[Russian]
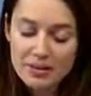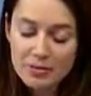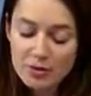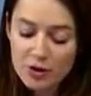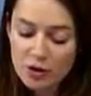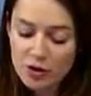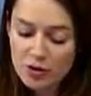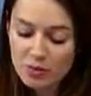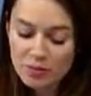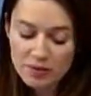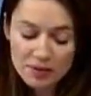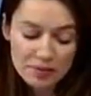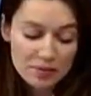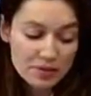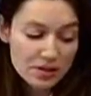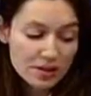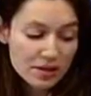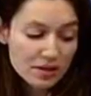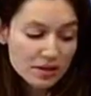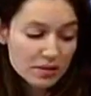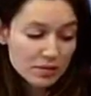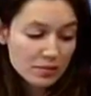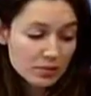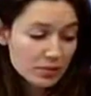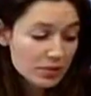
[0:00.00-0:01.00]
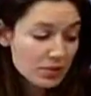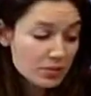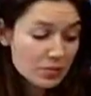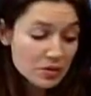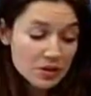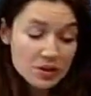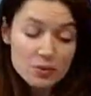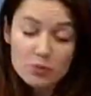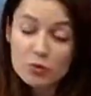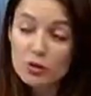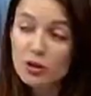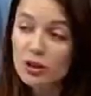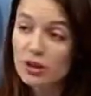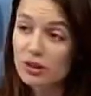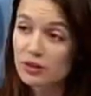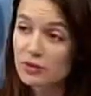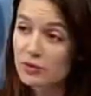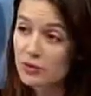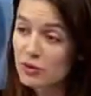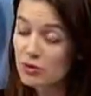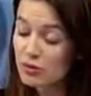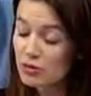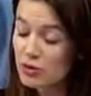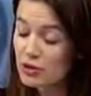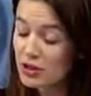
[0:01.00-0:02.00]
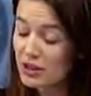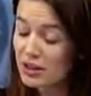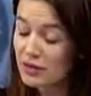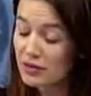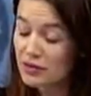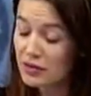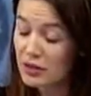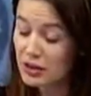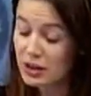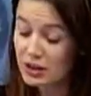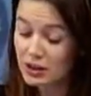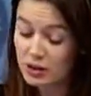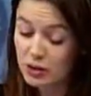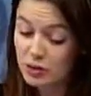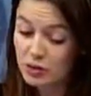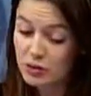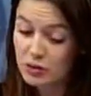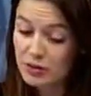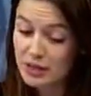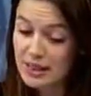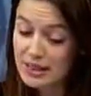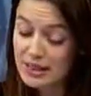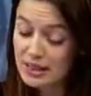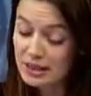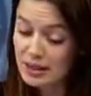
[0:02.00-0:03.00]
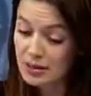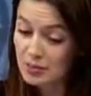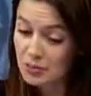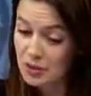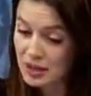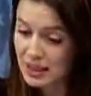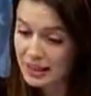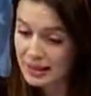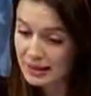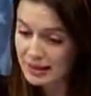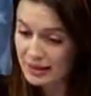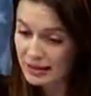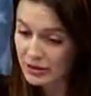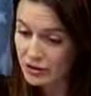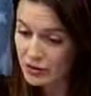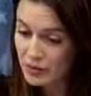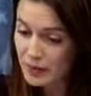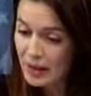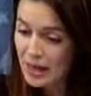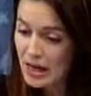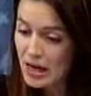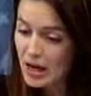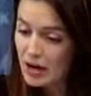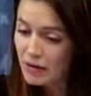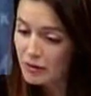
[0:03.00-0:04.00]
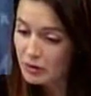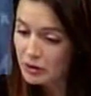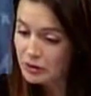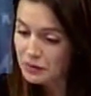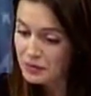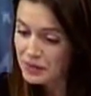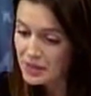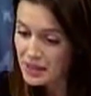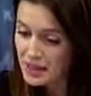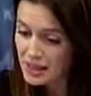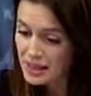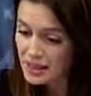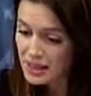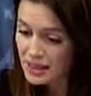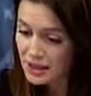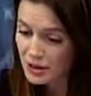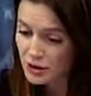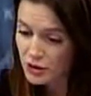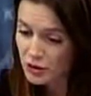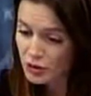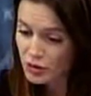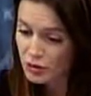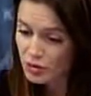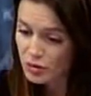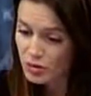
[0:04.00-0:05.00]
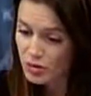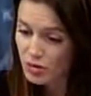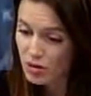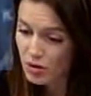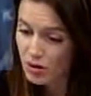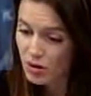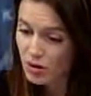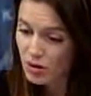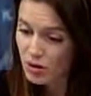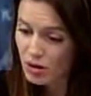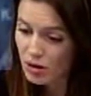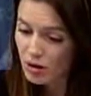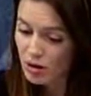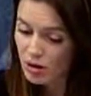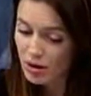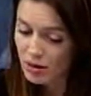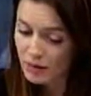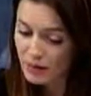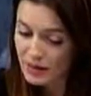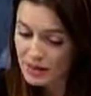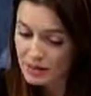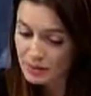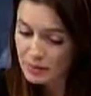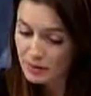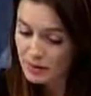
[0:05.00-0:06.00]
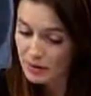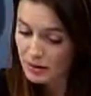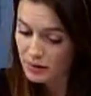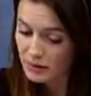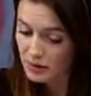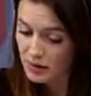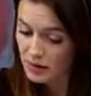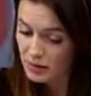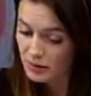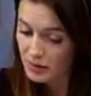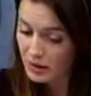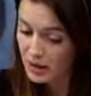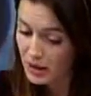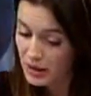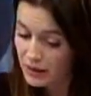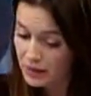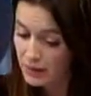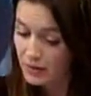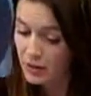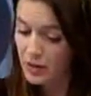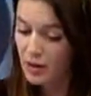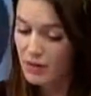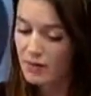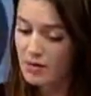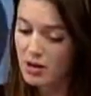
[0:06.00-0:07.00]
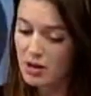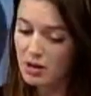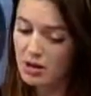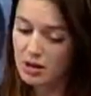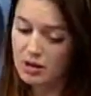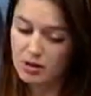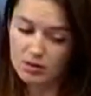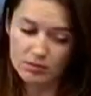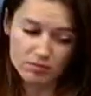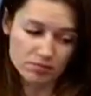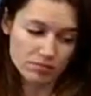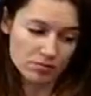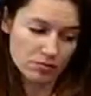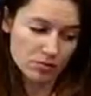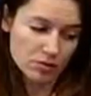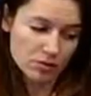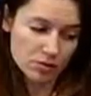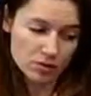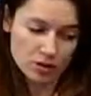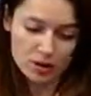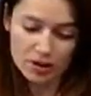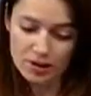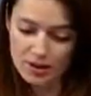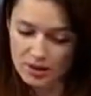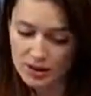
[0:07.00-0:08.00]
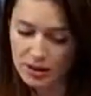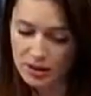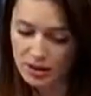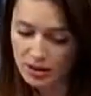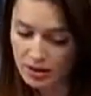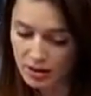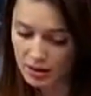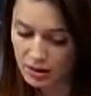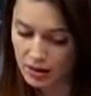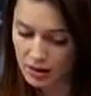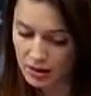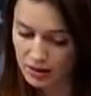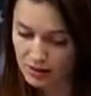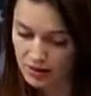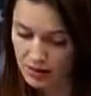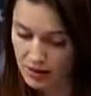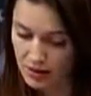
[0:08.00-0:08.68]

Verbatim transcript: программу «Особое мнение». Дмитрий Муратов в студии, главный редактор «Новой газеты». Дмитрий Андреевич, вот вы сказали, что э, вас бы, видимо, не волновало, то есть так сильно,